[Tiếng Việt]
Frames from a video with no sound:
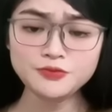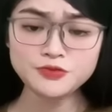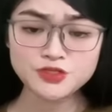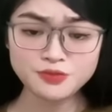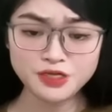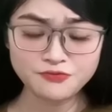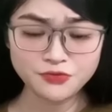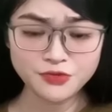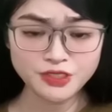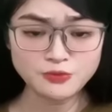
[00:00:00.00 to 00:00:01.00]
Trong niềm
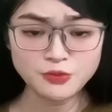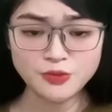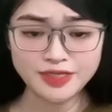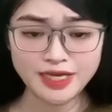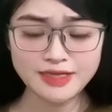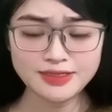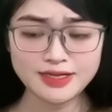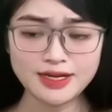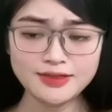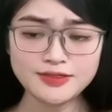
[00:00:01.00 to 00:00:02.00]
vui không hồi kết,
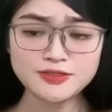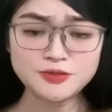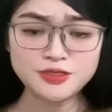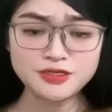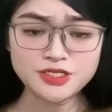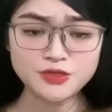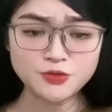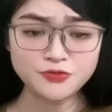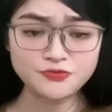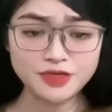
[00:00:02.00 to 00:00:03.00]
dường như Trần
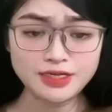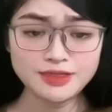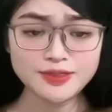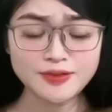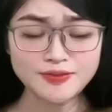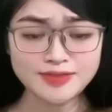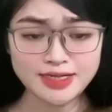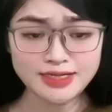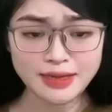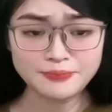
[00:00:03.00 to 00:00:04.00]
Tuấn Vĩ còn
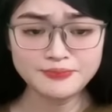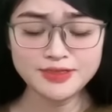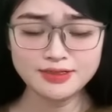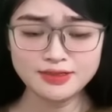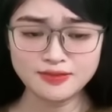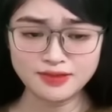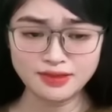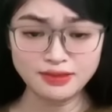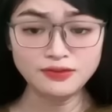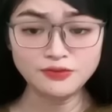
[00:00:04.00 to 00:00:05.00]
say đắm, nhiệt
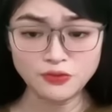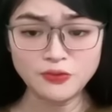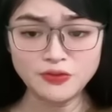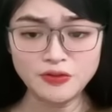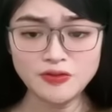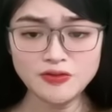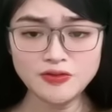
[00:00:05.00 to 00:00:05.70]
tình hơn tôi nữa.